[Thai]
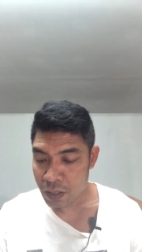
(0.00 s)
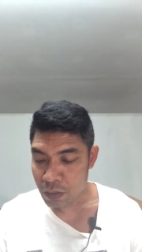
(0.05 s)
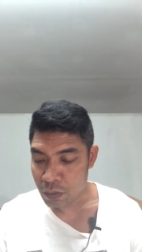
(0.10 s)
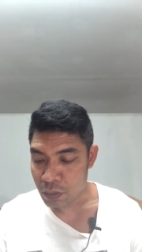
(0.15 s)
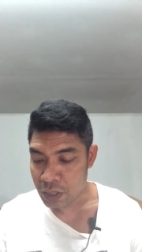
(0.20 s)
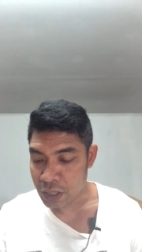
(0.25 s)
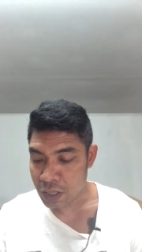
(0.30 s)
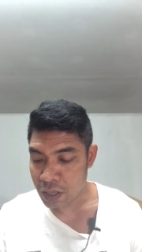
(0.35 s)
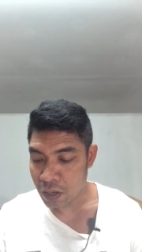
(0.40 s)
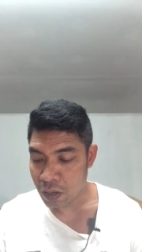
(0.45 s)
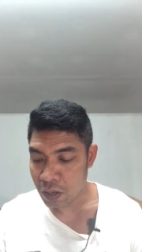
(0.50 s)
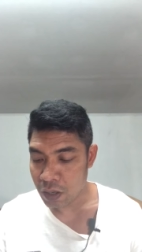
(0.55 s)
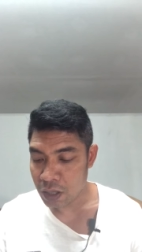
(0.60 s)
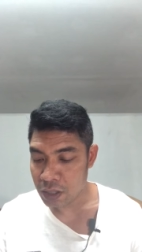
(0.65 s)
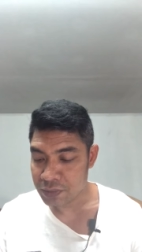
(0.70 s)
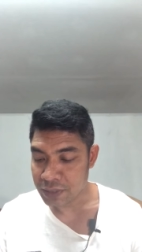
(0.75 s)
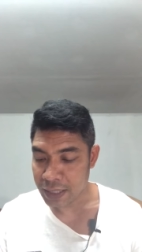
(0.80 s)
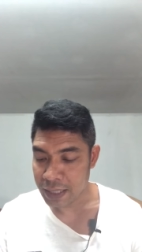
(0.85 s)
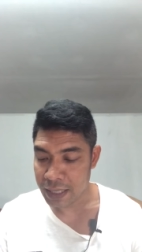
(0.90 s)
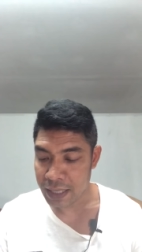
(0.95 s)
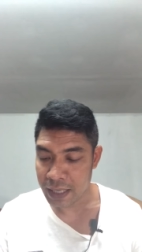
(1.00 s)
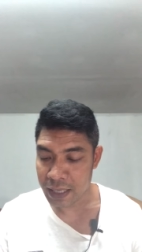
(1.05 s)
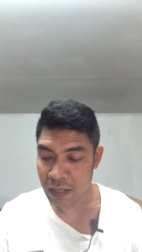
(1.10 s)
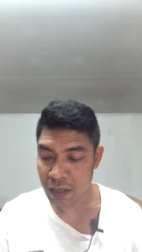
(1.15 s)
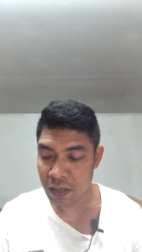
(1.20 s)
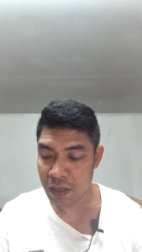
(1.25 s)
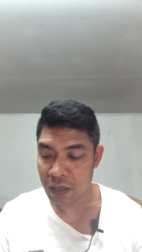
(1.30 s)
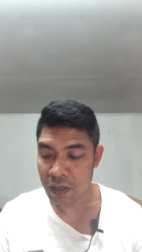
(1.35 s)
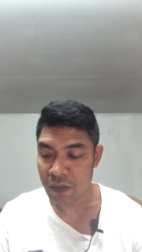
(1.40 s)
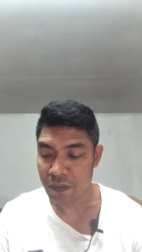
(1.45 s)
คู่นี้ก็ซันเดย์
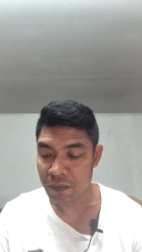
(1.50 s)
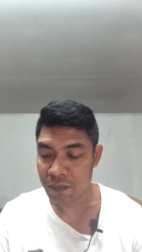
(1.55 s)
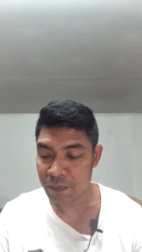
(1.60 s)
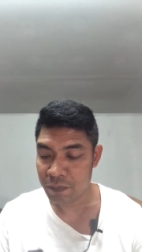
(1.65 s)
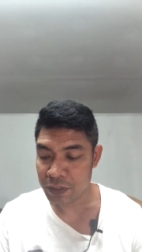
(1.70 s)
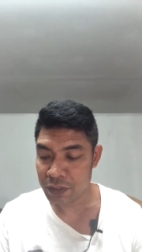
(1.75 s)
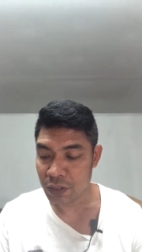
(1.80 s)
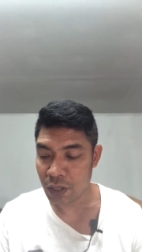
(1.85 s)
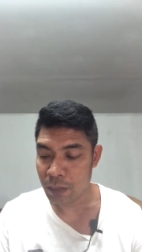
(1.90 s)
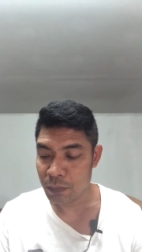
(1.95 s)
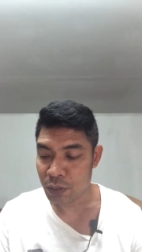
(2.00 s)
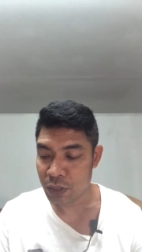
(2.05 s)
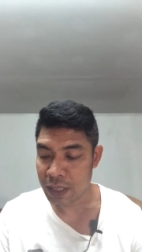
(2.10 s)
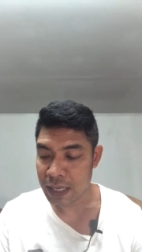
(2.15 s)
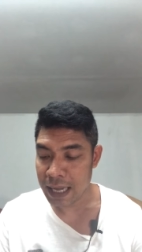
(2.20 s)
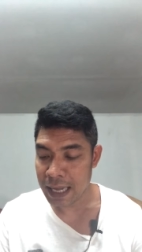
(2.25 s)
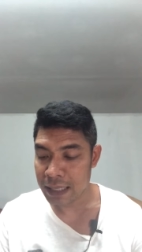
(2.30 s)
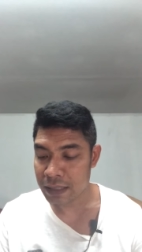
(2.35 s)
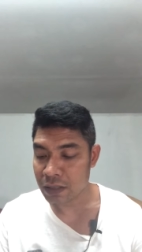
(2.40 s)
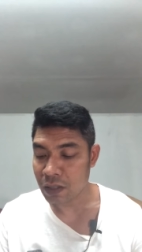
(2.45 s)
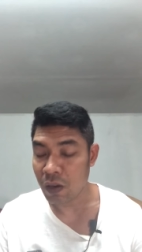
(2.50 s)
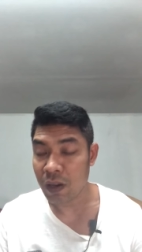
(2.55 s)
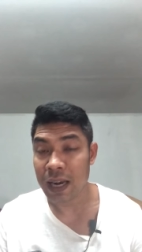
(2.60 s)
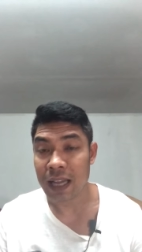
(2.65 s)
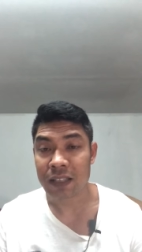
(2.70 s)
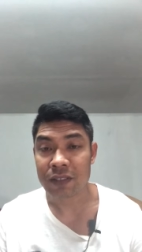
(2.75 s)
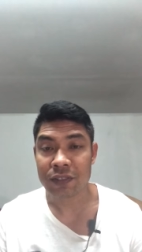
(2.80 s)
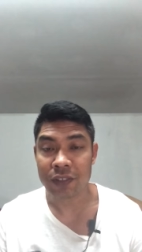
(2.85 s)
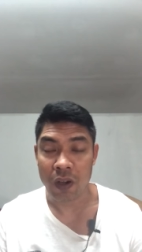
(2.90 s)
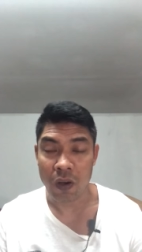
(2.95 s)
ก็ฟิซซ้อมอยู่ที่ค่ายต่อห
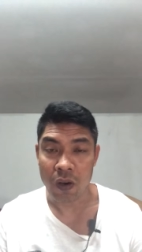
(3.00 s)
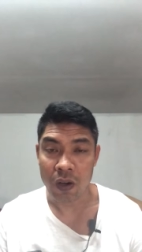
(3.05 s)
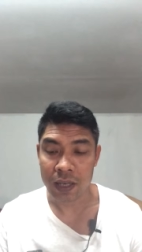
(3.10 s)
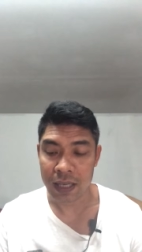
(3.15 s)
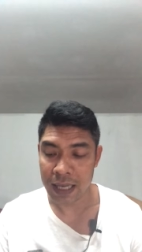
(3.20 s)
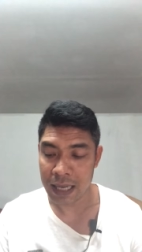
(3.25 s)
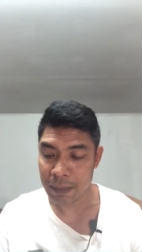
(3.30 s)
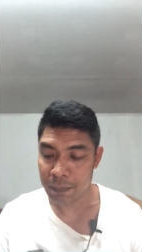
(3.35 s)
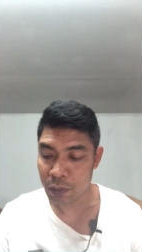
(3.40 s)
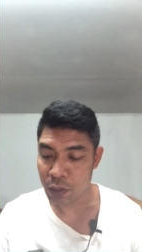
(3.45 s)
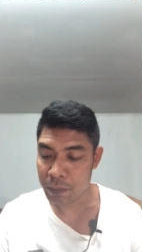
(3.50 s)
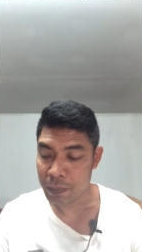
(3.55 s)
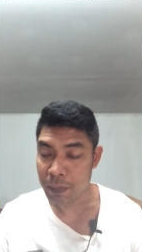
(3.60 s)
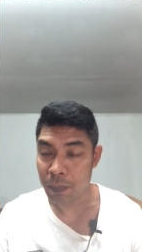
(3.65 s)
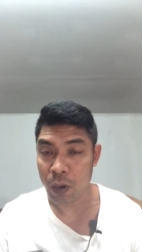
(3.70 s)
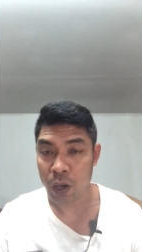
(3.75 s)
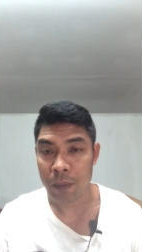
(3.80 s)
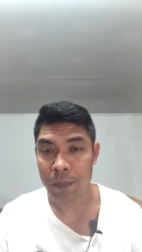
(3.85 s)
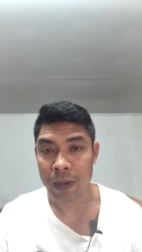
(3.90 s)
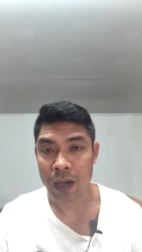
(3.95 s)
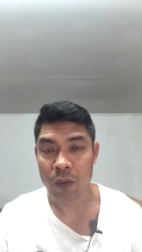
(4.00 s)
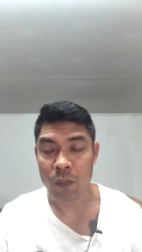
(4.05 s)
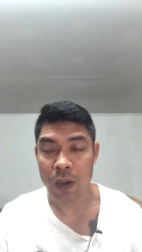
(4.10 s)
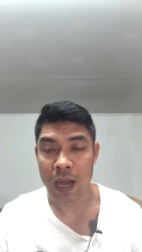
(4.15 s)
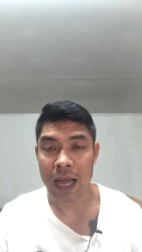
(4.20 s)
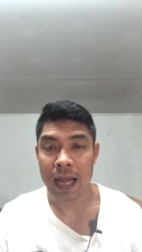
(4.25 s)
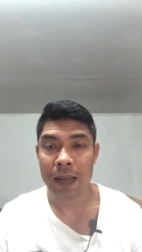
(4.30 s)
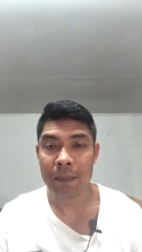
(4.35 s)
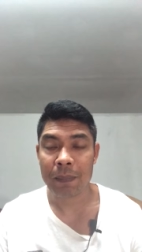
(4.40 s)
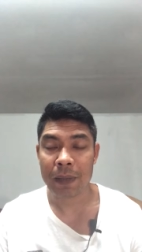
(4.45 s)
ลัก2นะครับ โดยมีพรบัง
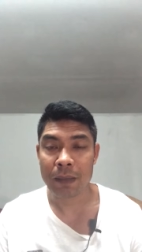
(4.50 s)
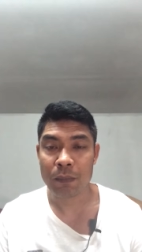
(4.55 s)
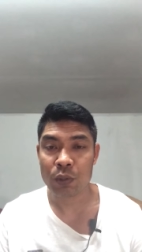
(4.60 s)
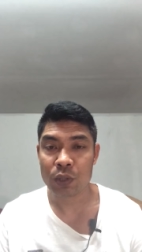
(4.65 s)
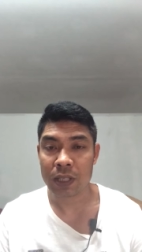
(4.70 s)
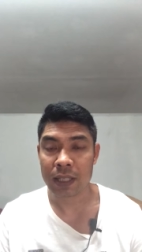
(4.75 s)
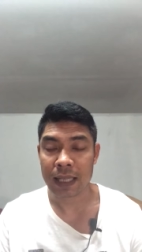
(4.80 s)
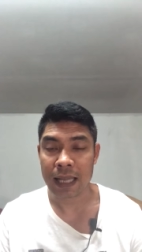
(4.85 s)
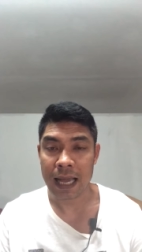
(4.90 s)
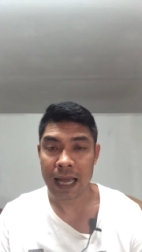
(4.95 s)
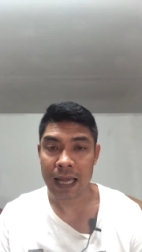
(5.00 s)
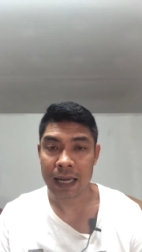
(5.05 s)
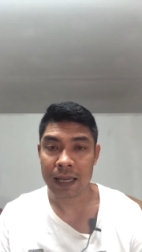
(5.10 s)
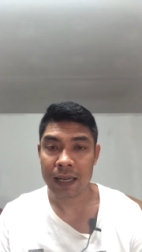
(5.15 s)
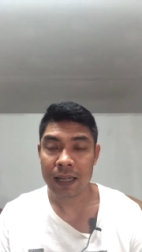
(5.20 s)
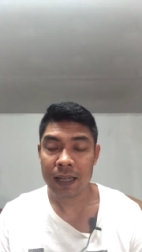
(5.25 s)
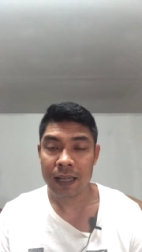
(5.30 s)
ว่าเป็นผู้จัดการ